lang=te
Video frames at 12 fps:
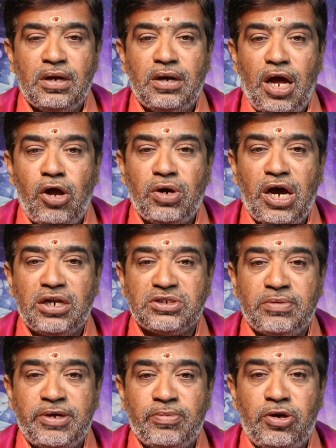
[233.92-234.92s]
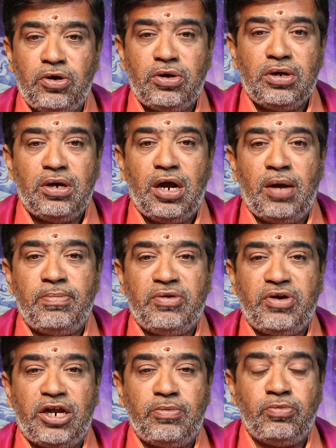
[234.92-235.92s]
రాహుకాల సమయంలో
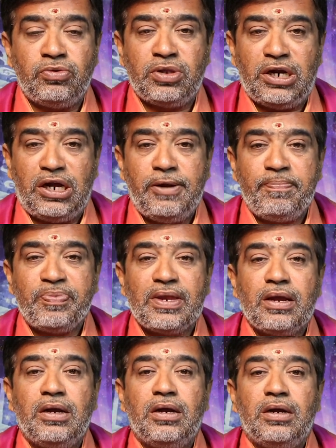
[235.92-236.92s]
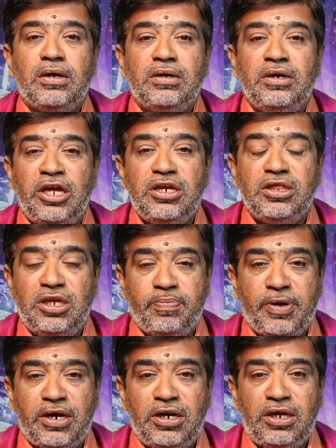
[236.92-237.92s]
అమ్మవారి ముందర నెయ్యి
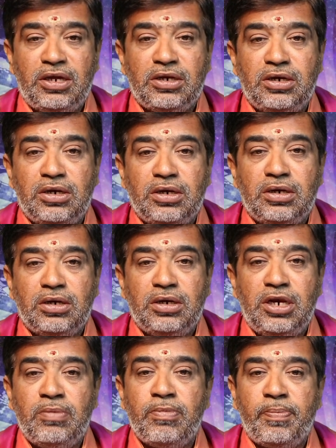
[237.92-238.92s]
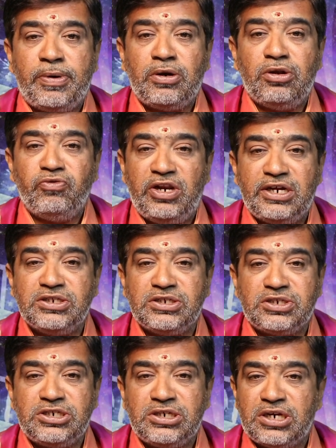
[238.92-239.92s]
దీపాన్ని నిమ్మ పండులో
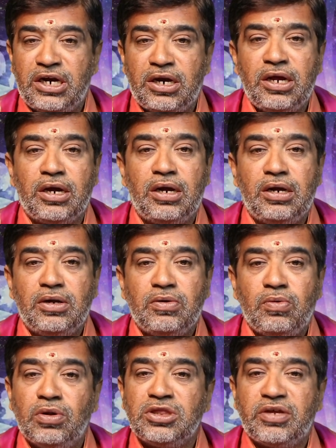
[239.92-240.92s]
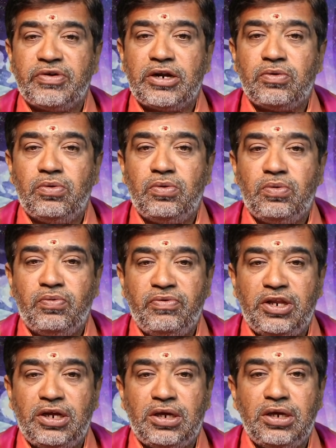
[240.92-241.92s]
వెలిగించినట్ల కొంతవరకు
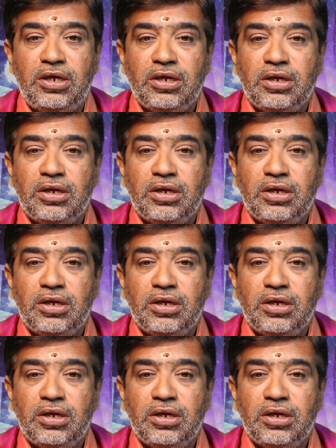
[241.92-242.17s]
వీరికి